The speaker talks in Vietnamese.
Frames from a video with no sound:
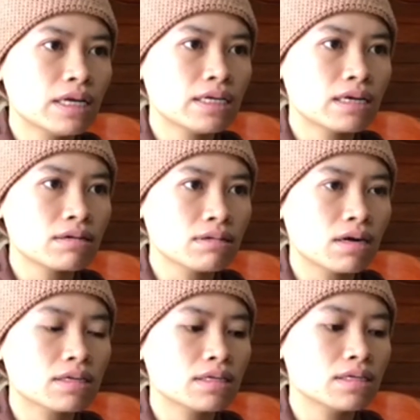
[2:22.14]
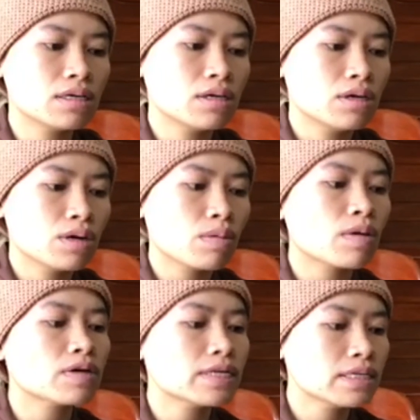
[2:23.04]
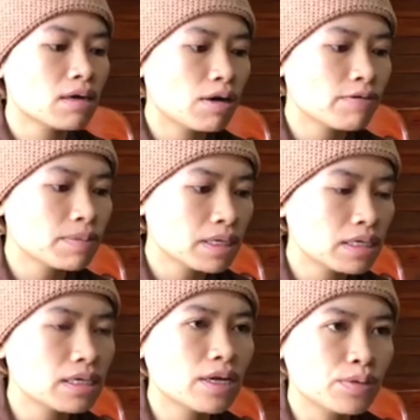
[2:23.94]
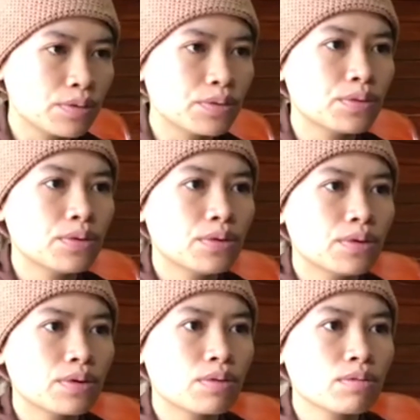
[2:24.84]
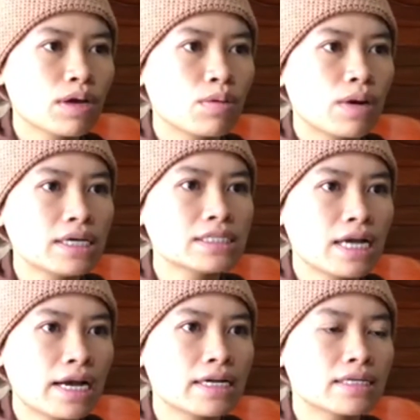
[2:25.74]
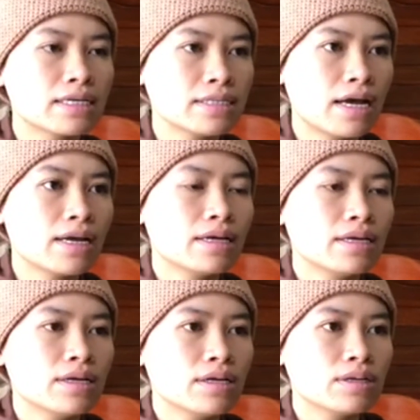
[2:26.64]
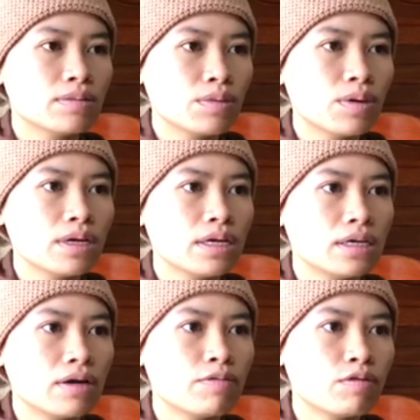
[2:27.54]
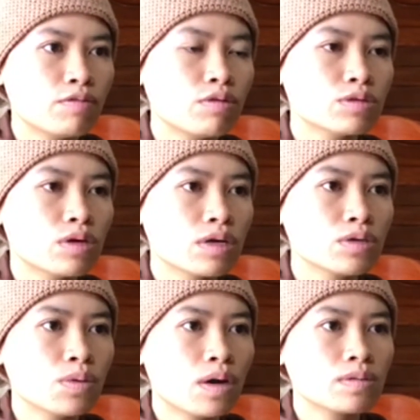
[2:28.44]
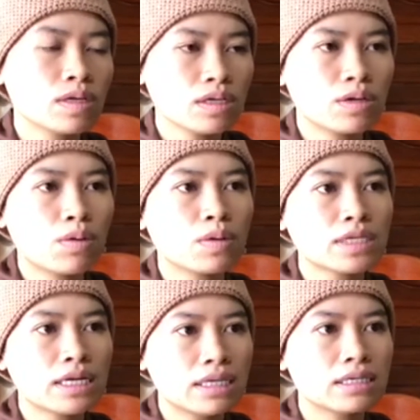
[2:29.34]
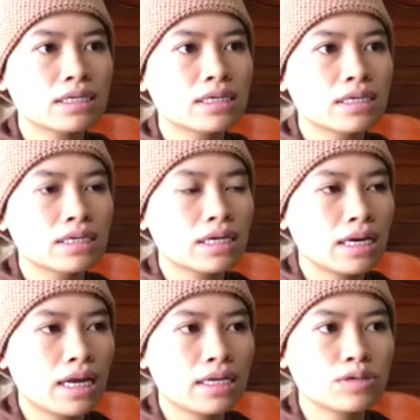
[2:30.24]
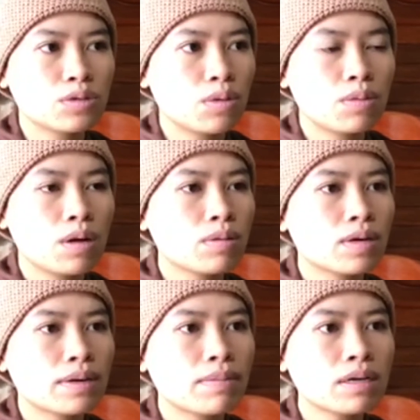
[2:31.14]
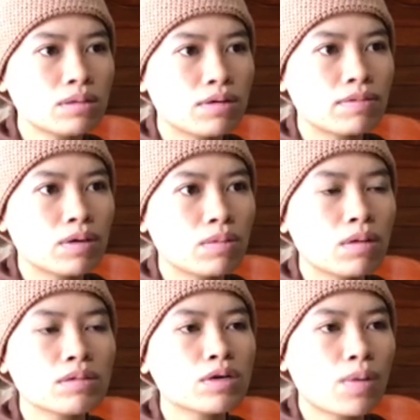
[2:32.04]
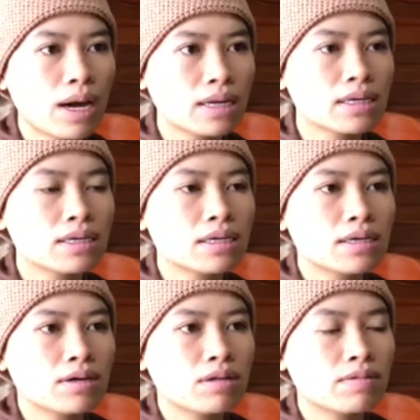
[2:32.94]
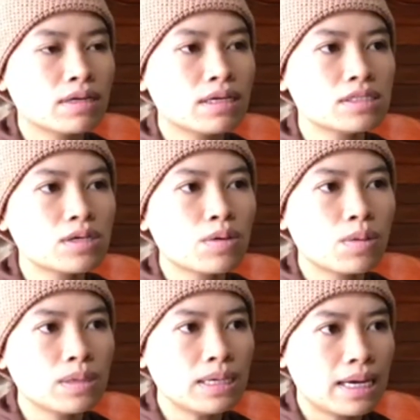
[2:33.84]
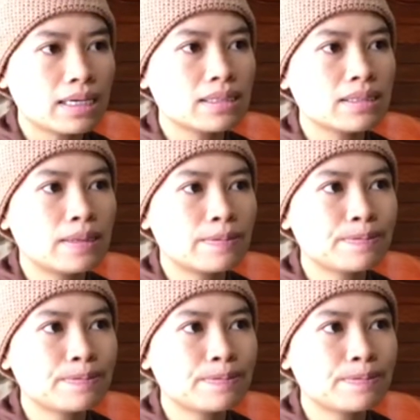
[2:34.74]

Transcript: đề nhà cửa thì cũng có giấy tờ pháp lý đầy đủ, cũng là của anh trai và đại gia, thì mua để phục vụ cho cái nhu cầu thiết yếu của gia đình. Thì cái này nhà chùa cũng không có nắm bắt được và cũng không liên quan. Còn vấn đề xe cộ đi lại thì